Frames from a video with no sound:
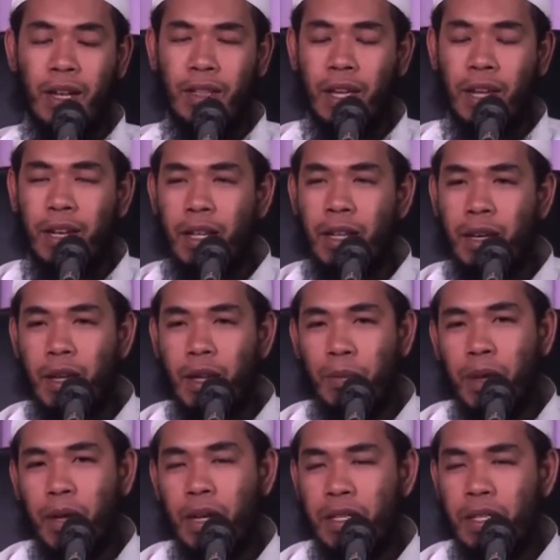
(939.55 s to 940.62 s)
Tadi dia
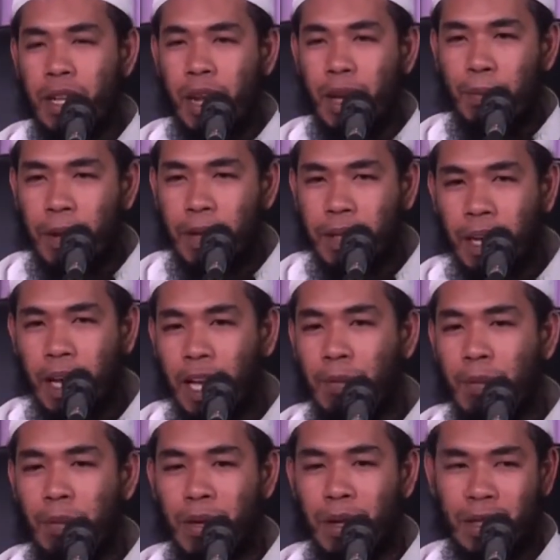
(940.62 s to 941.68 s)
pikir saya dapat nggak
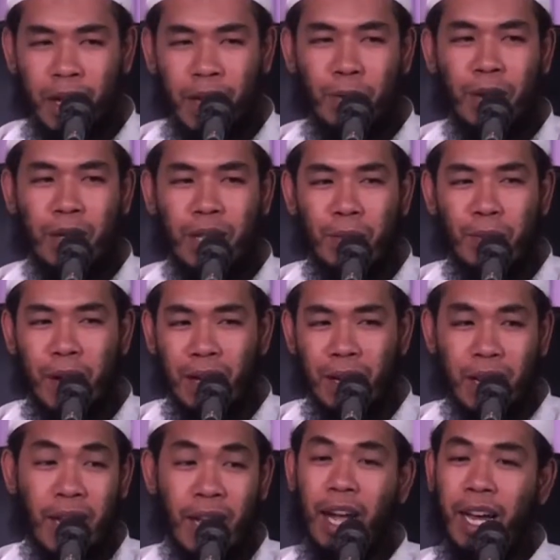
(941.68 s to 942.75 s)
imamnya tadi bersamaan.
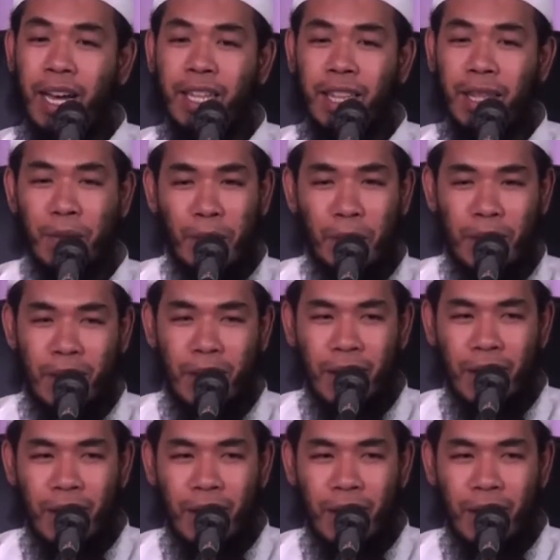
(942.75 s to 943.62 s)
Dia nggak lihat imam ya.